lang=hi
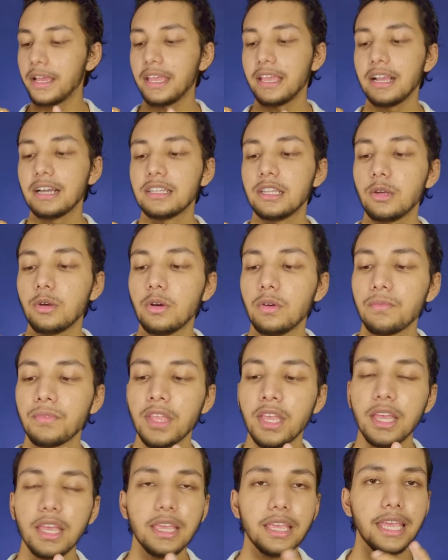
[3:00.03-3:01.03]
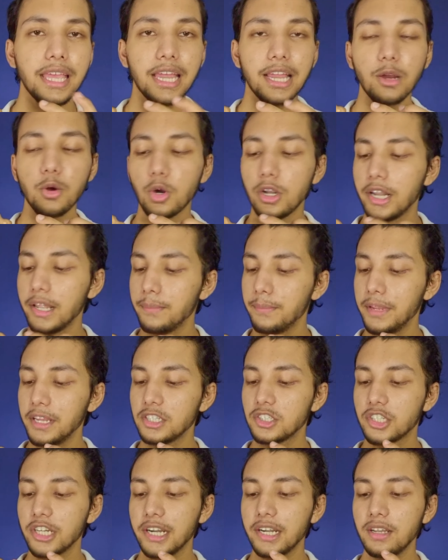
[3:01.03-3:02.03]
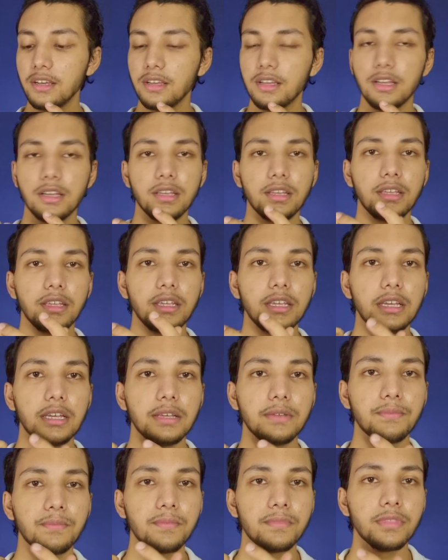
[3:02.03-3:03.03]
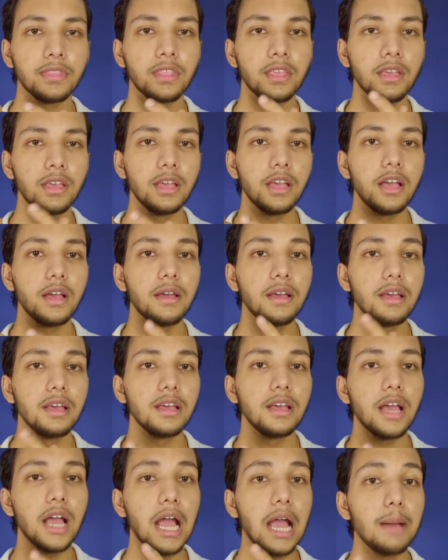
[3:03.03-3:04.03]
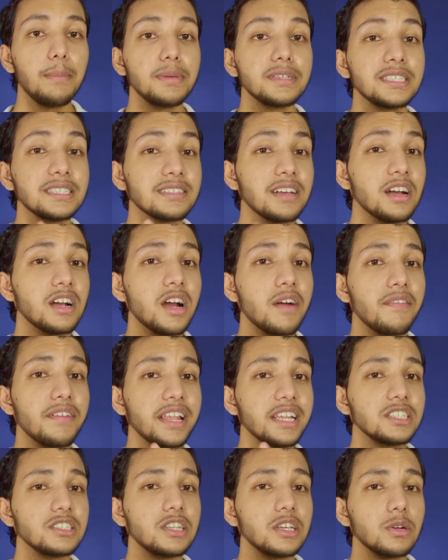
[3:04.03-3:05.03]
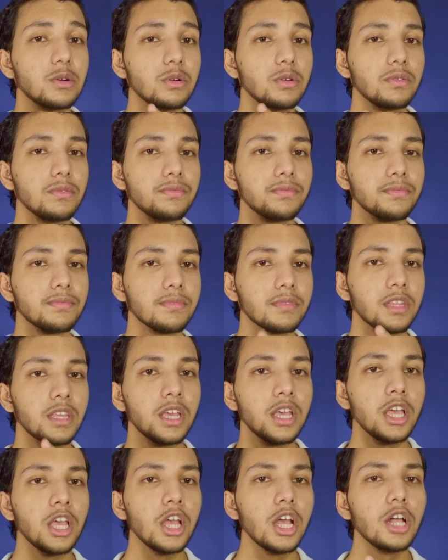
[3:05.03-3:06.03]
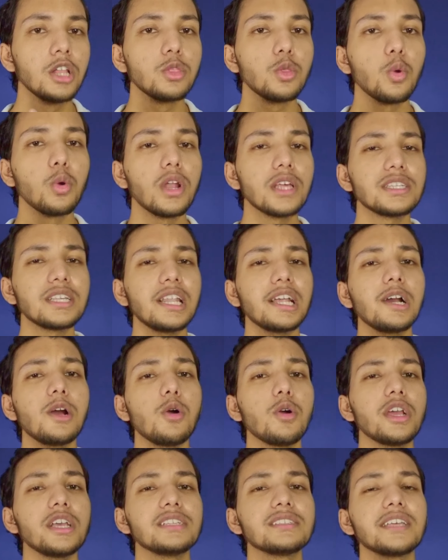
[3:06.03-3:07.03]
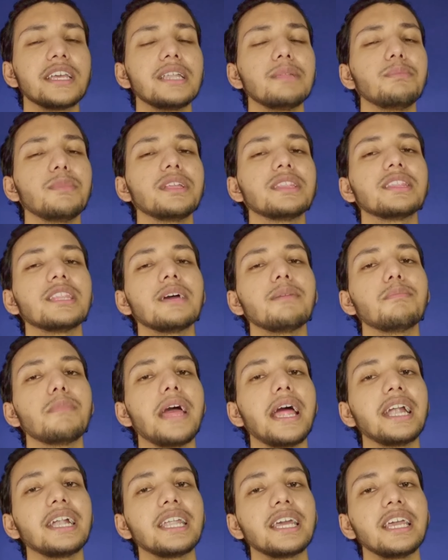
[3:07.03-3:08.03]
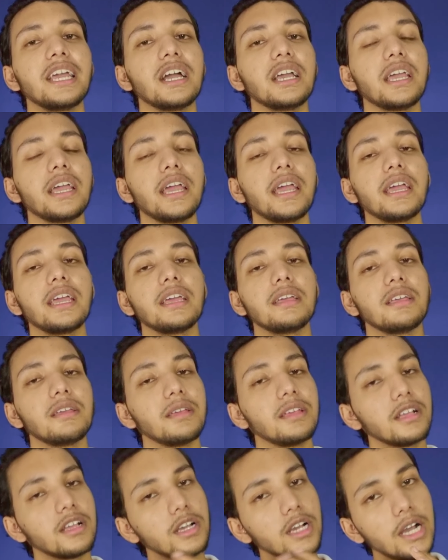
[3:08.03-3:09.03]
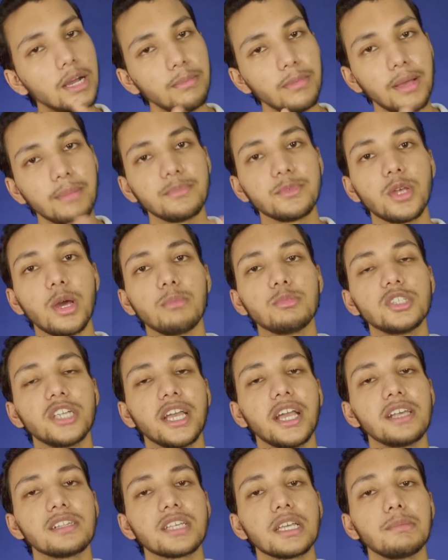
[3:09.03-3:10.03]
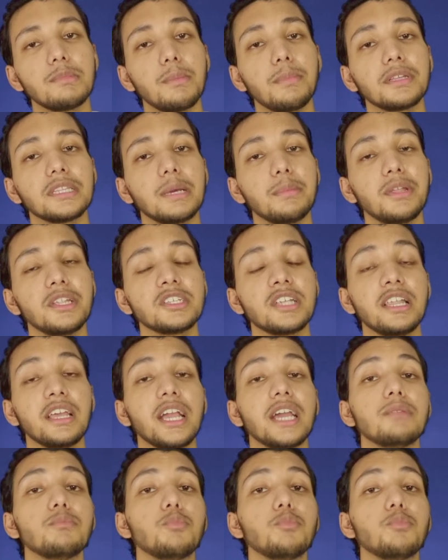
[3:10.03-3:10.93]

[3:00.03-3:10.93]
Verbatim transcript: बहेगा देखो ये है गोल्डन बीच शेड ये आप बस इसका कवरेज देखो थोड़ा सा लगाओगे स्किन में इतना मैट है कब एब्जॉर्ब जाएगा स्किन में पता भी नहीं चलेगा